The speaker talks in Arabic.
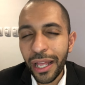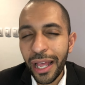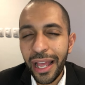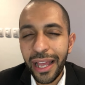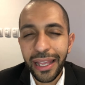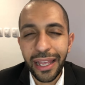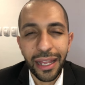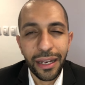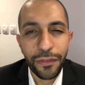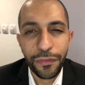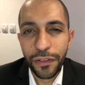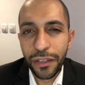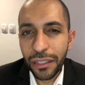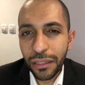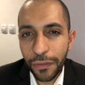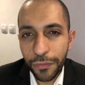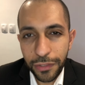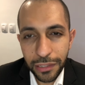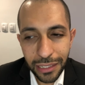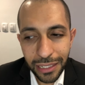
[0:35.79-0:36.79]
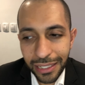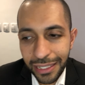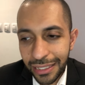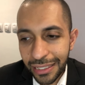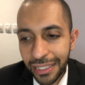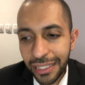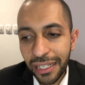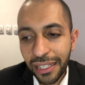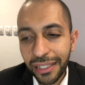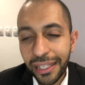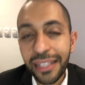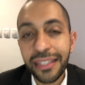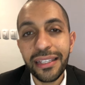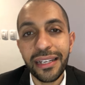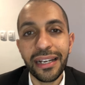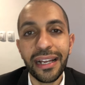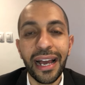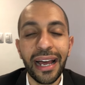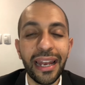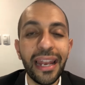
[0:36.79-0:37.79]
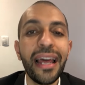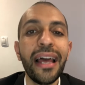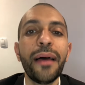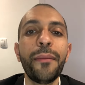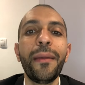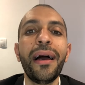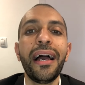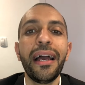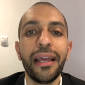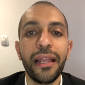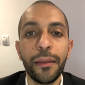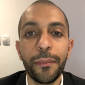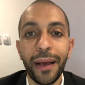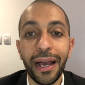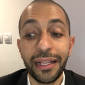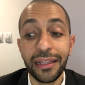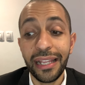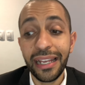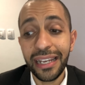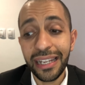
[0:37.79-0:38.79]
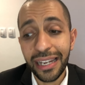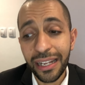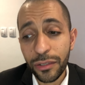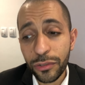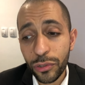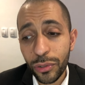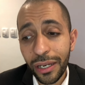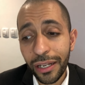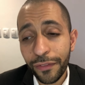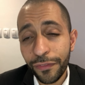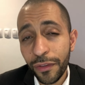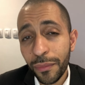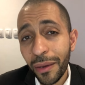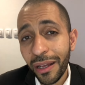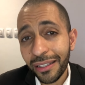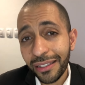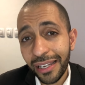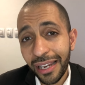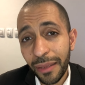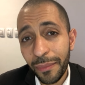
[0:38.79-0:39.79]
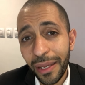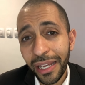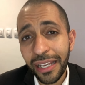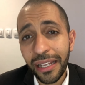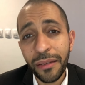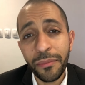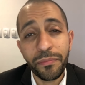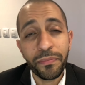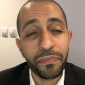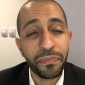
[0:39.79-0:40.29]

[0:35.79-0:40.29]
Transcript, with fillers: يعني في تفاصيل كتيره ده ترجع لها مع المعهد لكن عاوز اقول لك في بعض الاماكن